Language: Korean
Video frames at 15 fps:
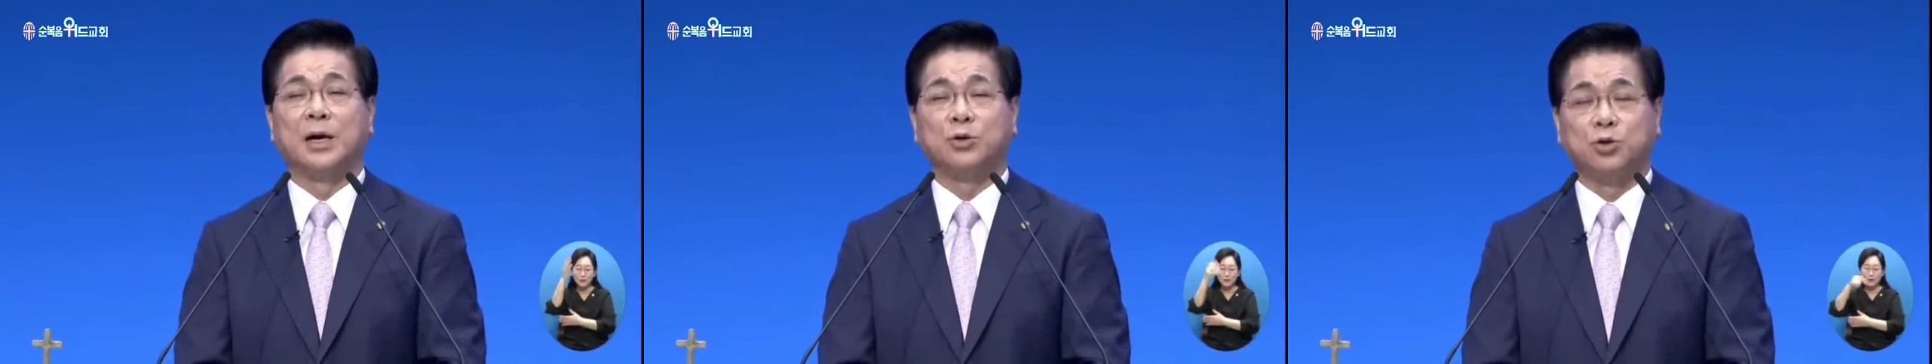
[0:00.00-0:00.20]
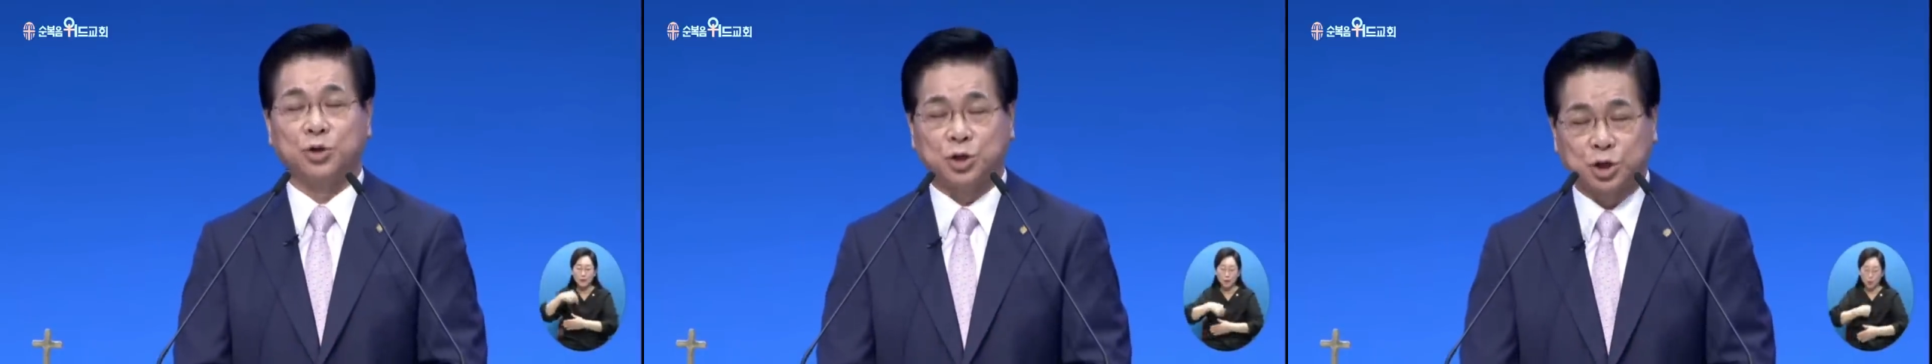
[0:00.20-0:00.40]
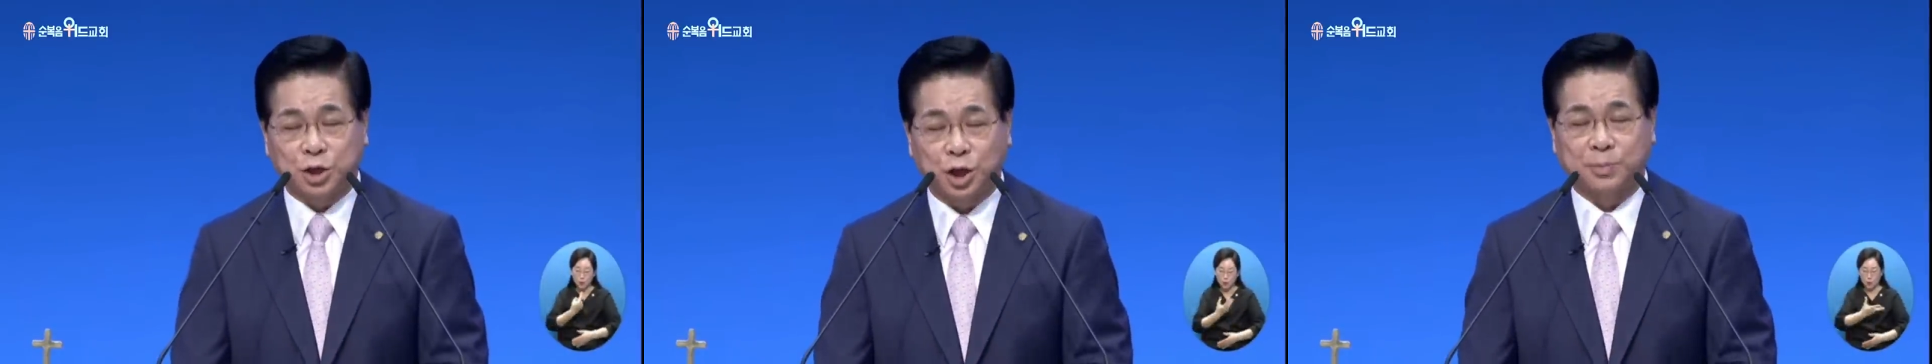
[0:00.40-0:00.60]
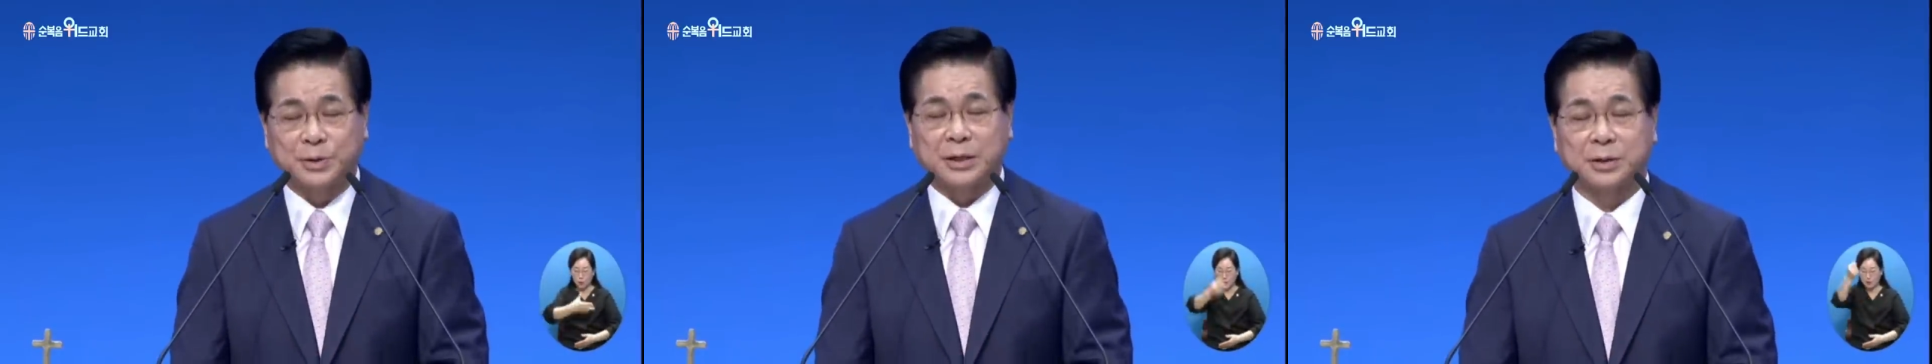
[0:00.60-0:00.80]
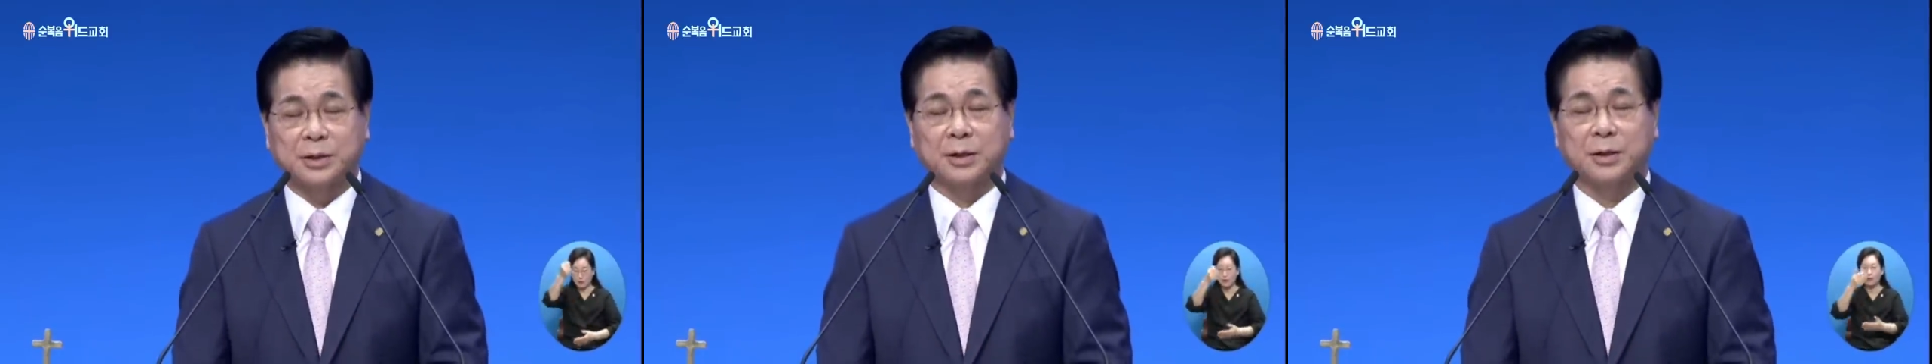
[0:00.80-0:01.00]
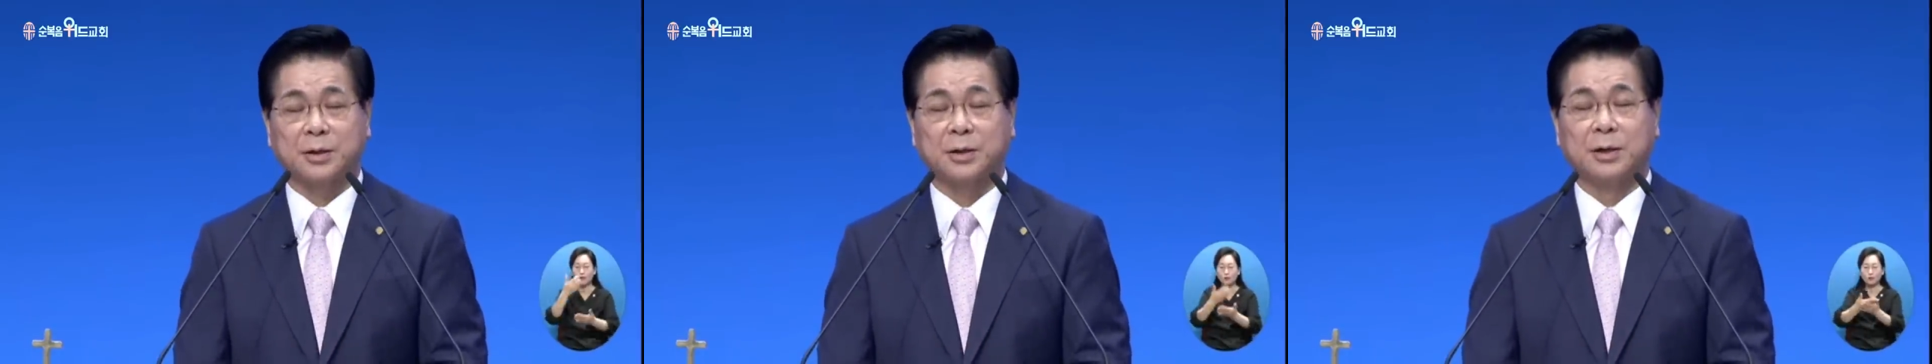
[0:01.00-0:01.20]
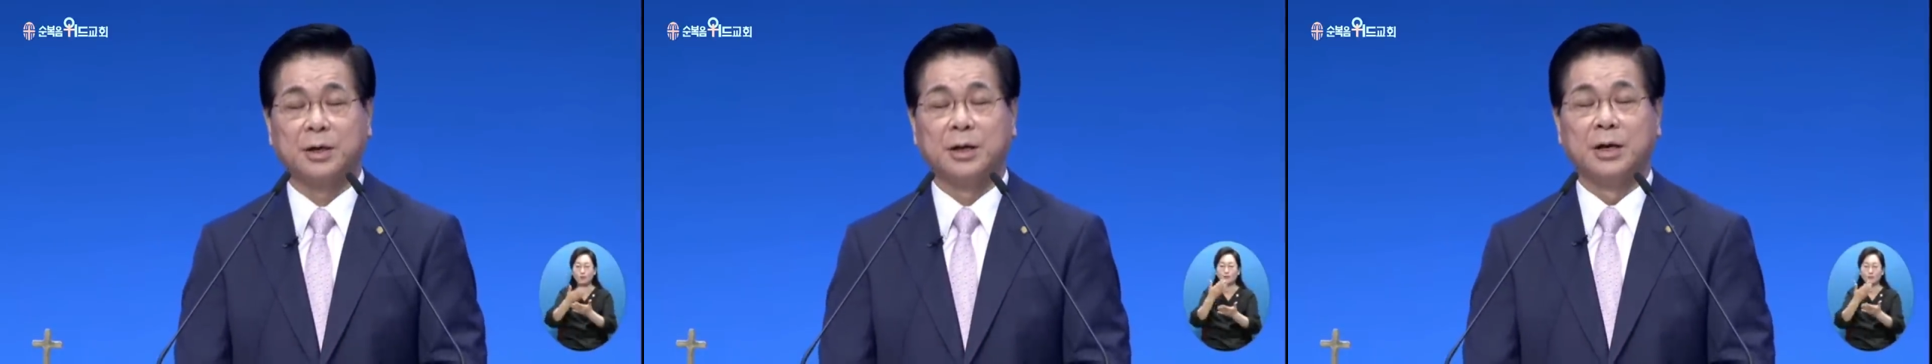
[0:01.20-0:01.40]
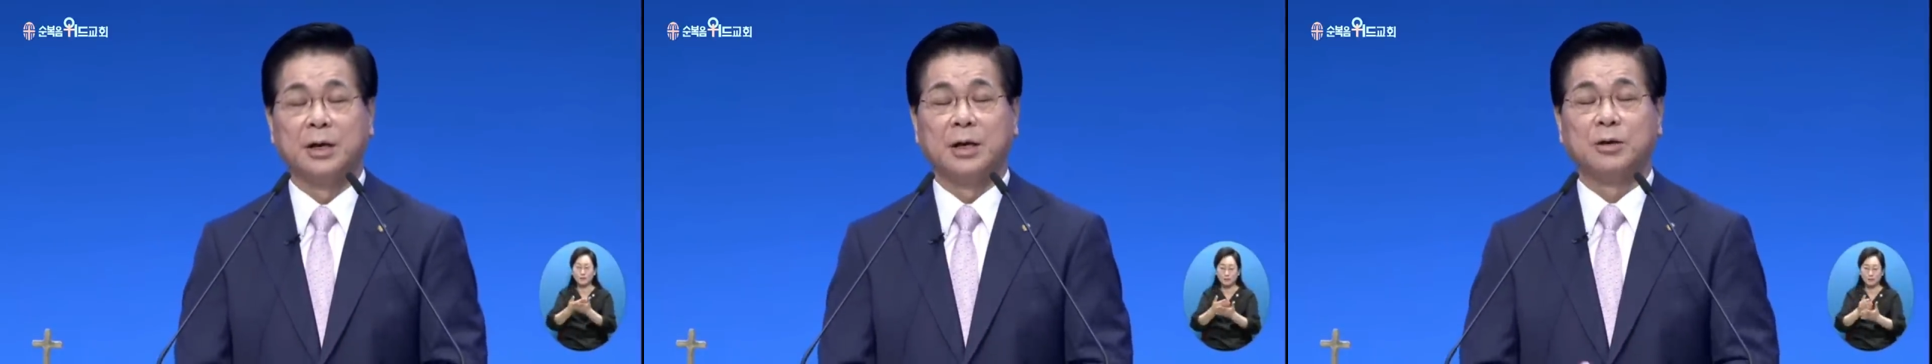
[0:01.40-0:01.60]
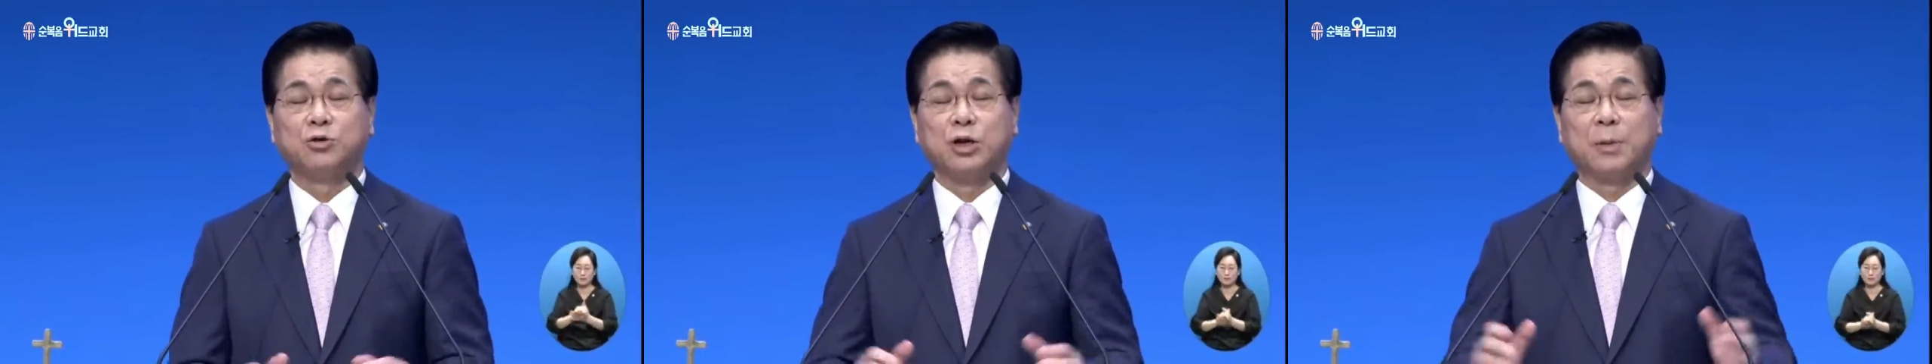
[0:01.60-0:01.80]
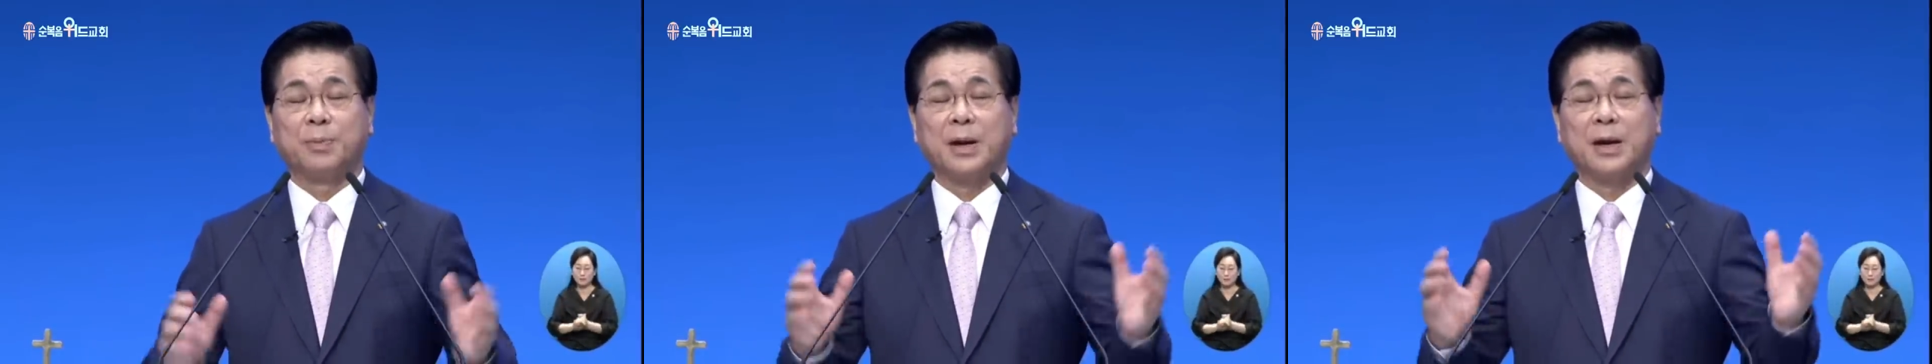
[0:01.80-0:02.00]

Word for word: 주시옵소서. 주 앞에